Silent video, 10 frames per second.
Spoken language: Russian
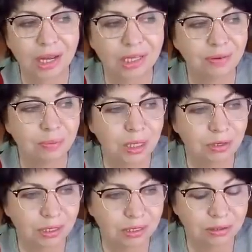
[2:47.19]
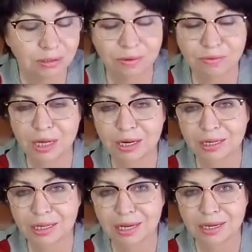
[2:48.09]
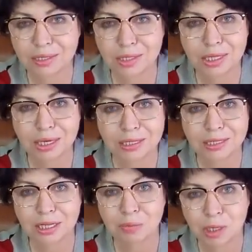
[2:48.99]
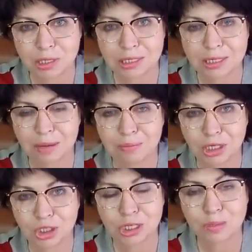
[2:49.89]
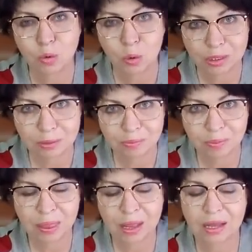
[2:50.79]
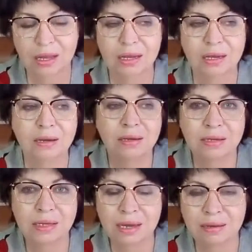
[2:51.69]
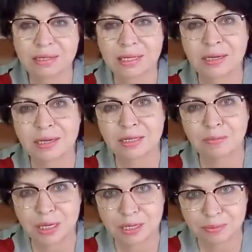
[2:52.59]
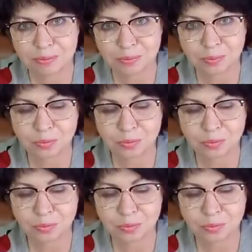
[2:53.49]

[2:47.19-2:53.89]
Это, во-первых. Э, во-вторых, я стала заниматься, опять же, спортом. Я занялась бегом.